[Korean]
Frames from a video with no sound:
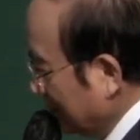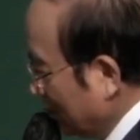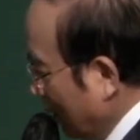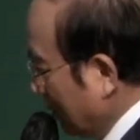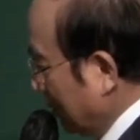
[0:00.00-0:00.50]

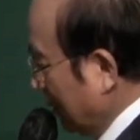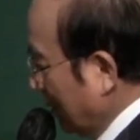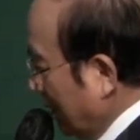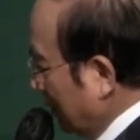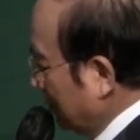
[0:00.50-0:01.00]
막
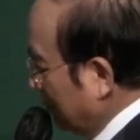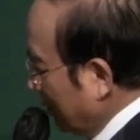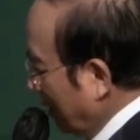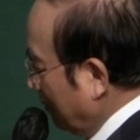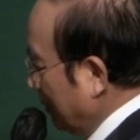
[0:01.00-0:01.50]
여기 가서 뭐
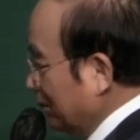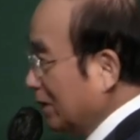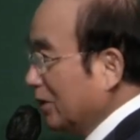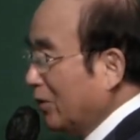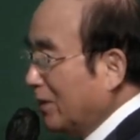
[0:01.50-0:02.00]
한판
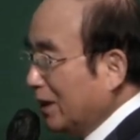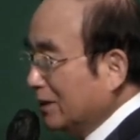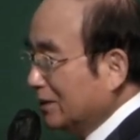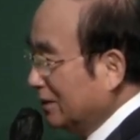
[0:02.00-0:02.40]
벌리고 말이지.